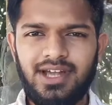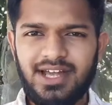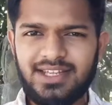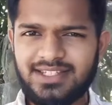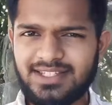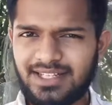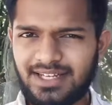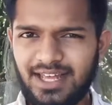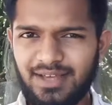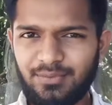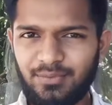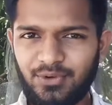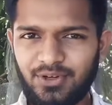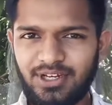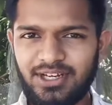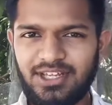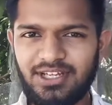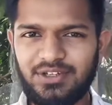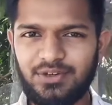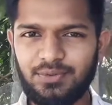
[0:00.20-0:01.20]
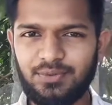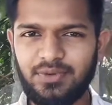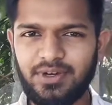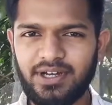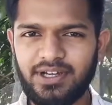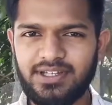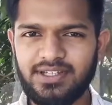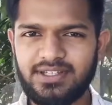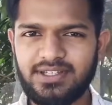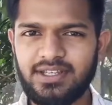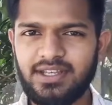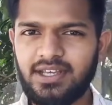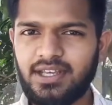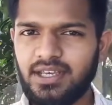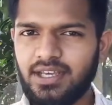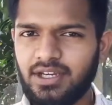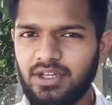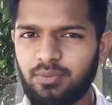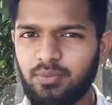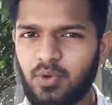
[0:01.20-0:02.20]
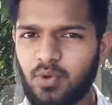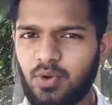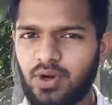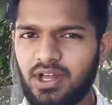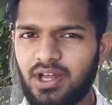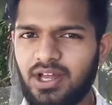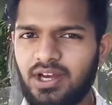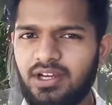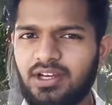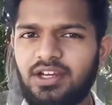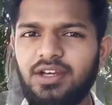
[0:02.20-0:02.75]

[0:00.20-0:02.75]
அஸ்லாம் வலைக்கம் காய்ஸ் இன்னும் ஒரு நாள்